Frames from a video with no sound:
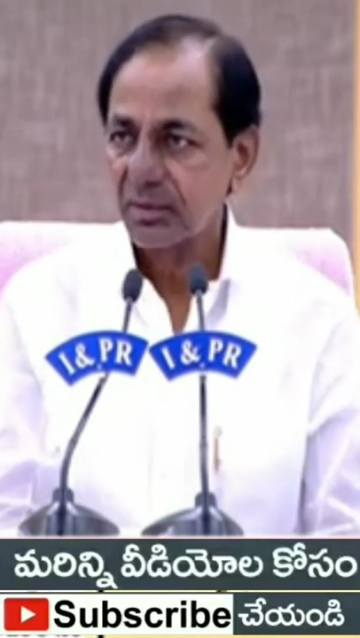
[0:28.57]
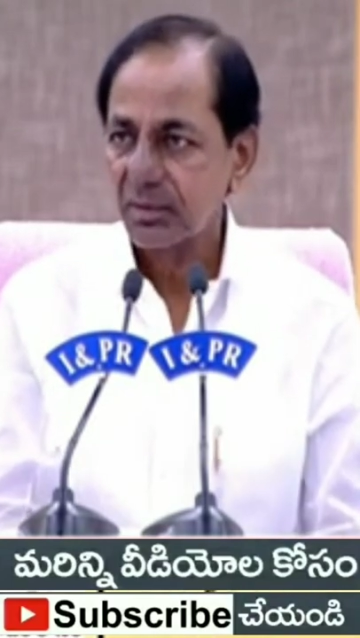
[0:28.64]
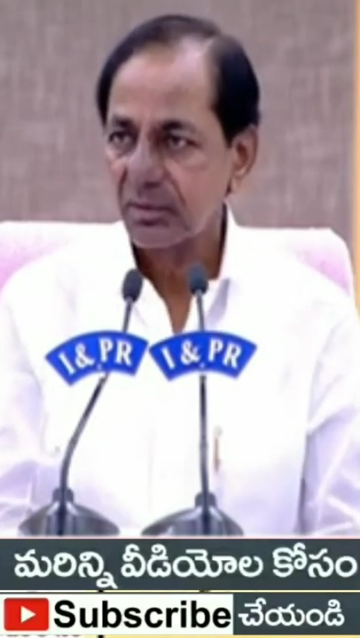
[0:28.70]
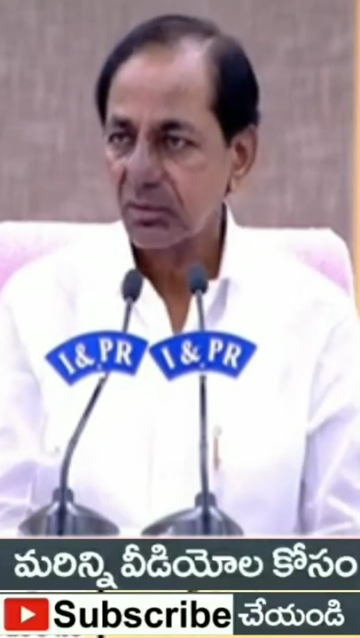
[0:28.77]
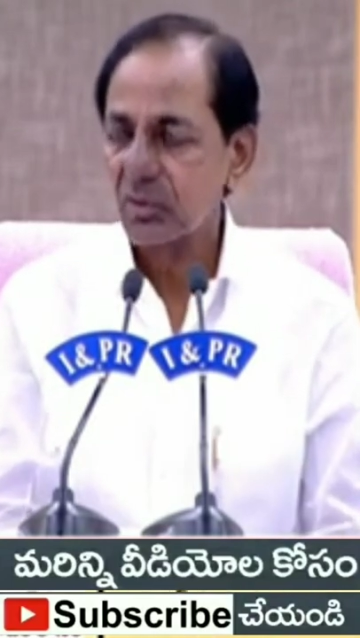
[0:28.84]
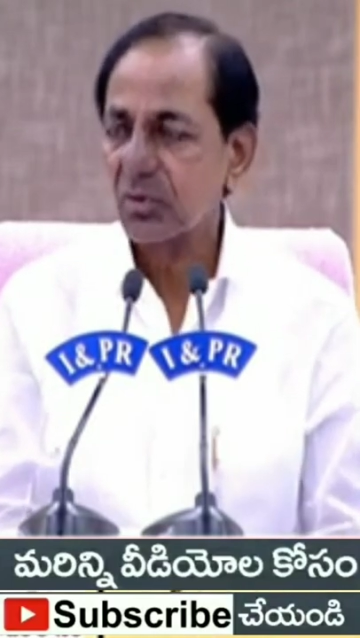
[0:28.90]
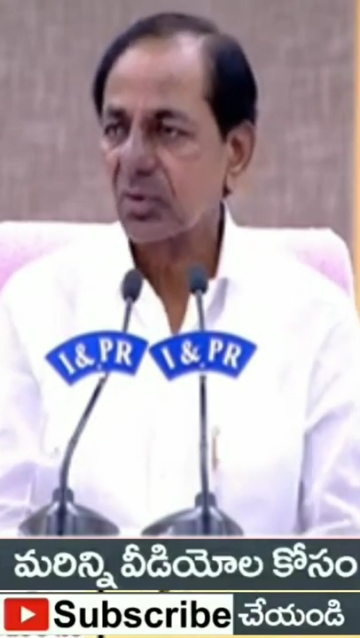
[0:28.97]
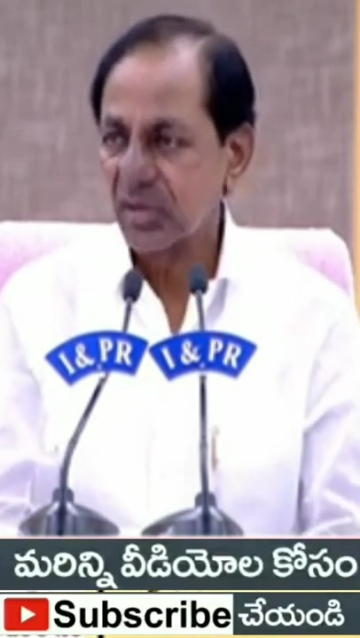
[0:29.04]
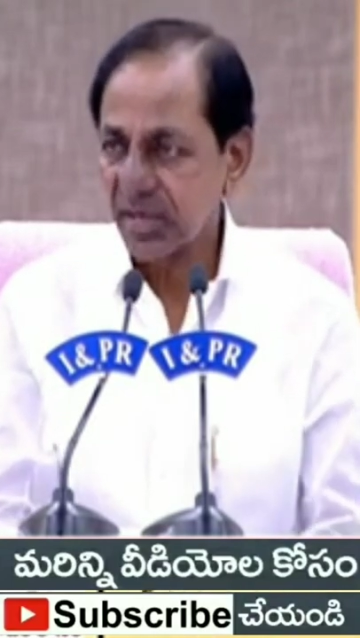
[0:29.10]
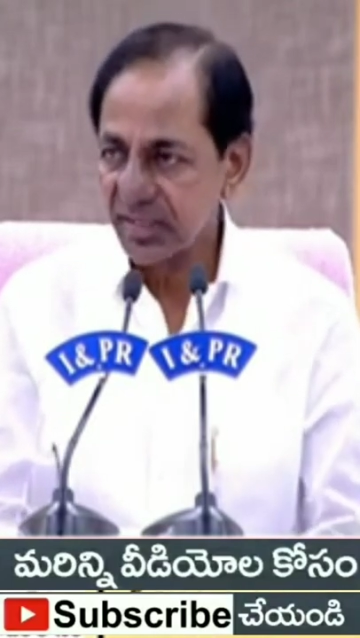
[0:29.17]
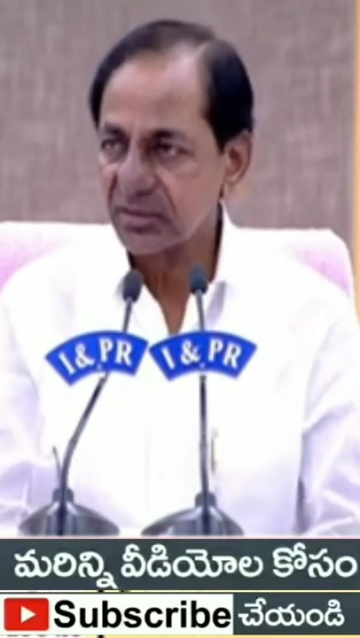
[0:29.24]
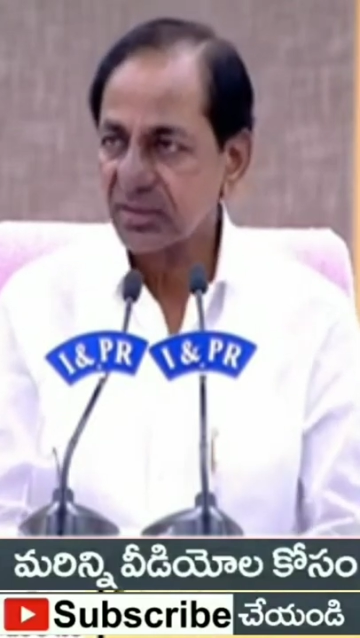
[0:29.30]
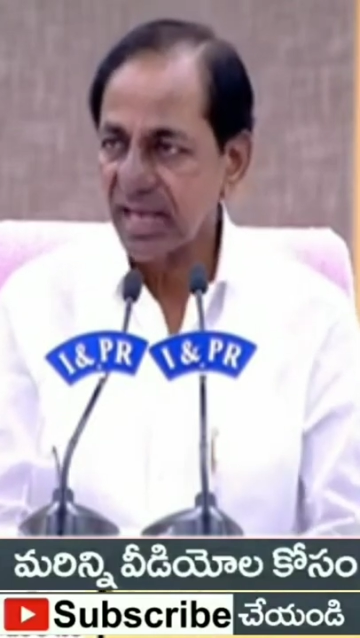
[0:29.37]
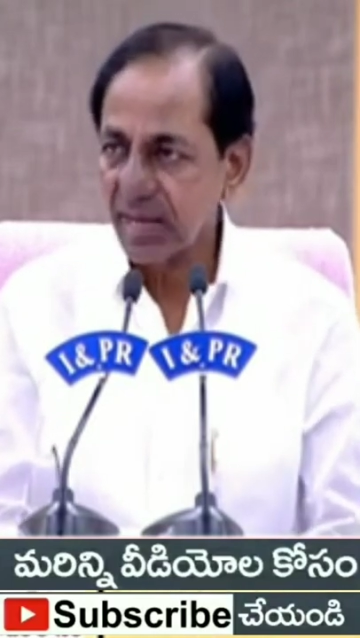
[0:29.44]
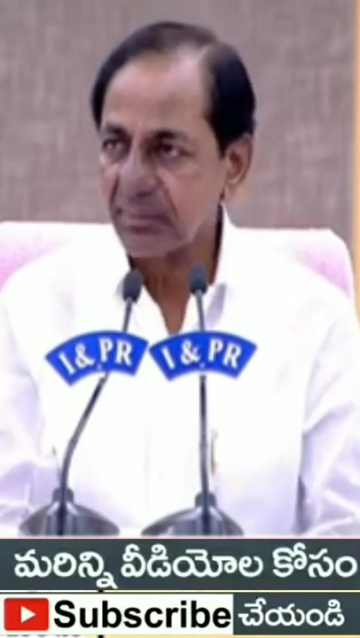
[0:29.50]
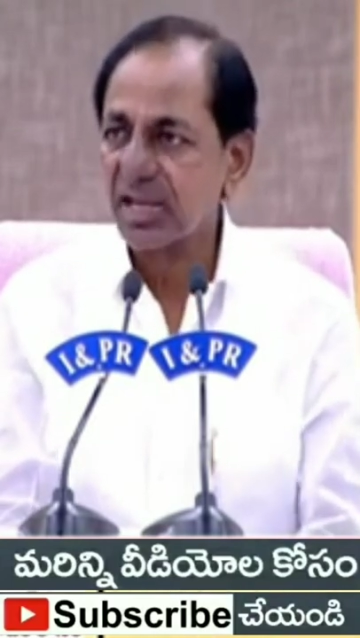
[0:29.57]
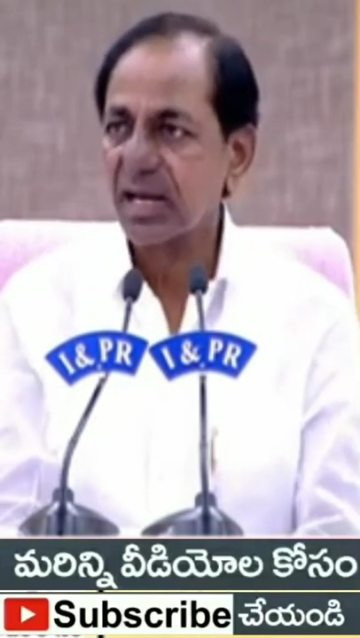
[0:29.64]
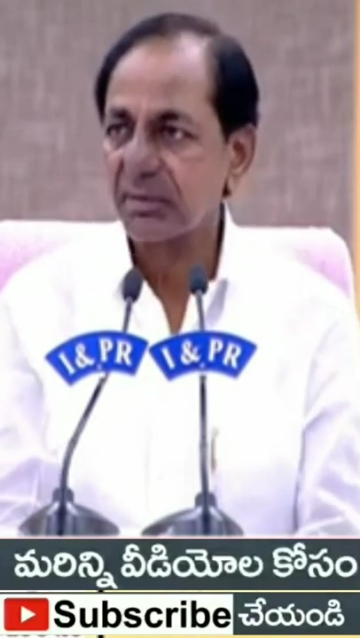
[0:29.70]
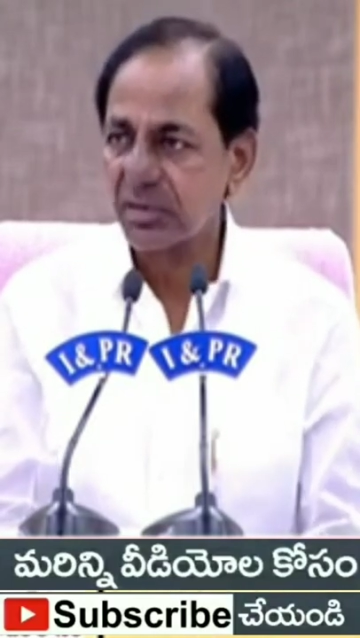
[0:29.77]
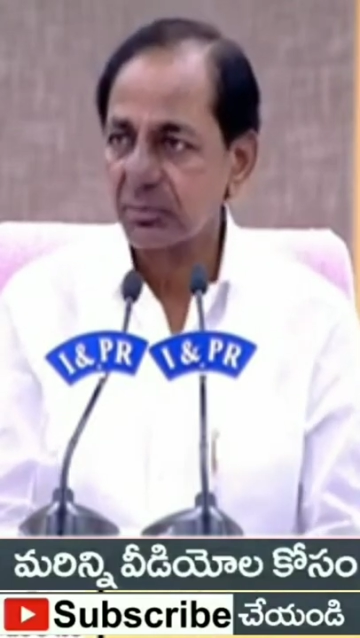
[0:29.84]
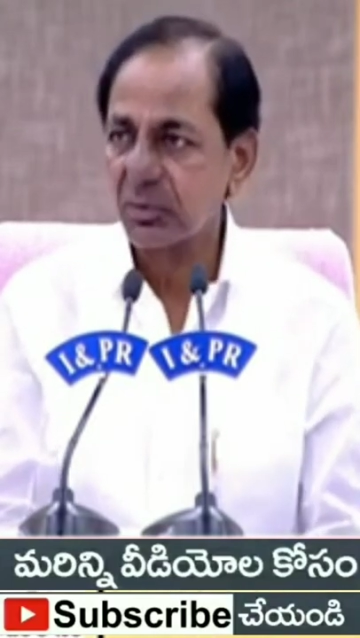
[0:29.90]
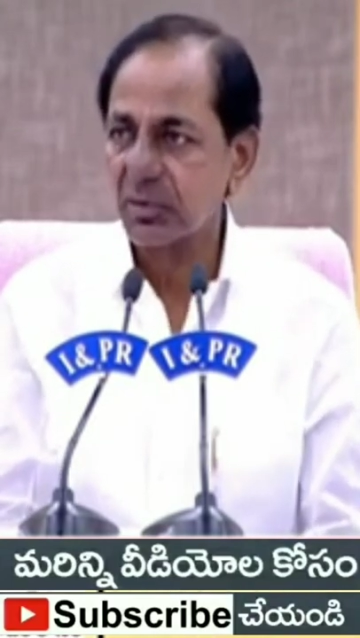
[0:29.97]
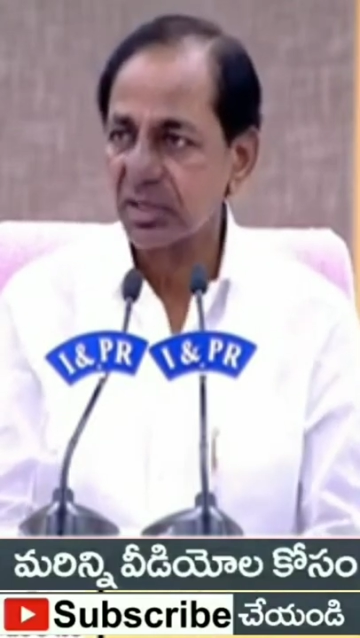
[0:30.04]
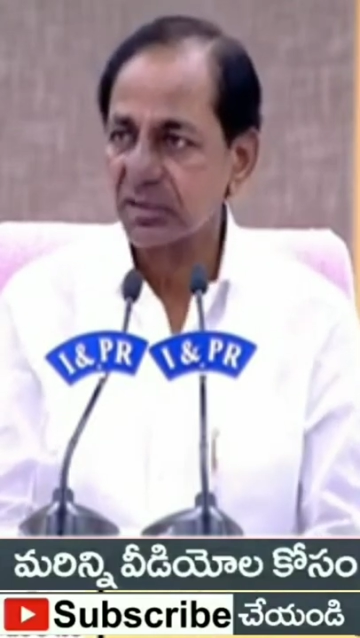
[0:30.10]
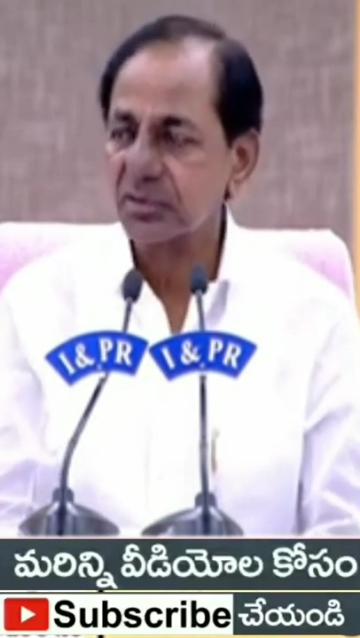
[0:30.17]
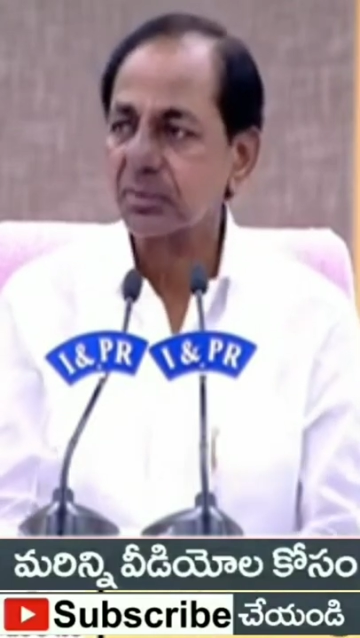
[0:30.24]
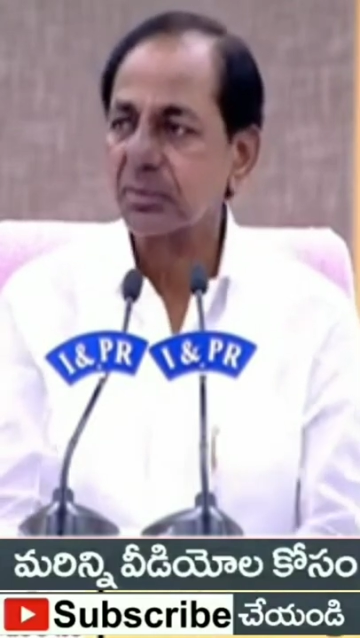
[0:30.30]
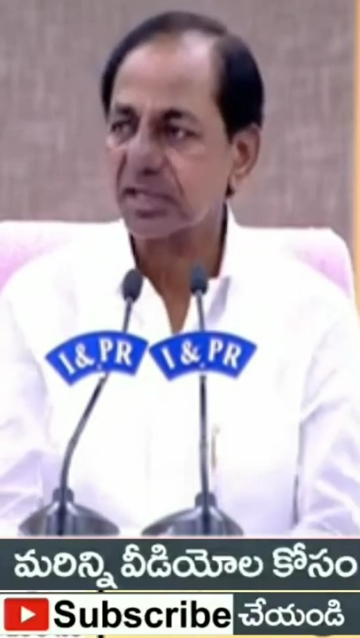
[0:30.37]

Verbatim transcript: ఒక్కొక్క రైతు యాభై యాభై బోల్ రేసుడు పది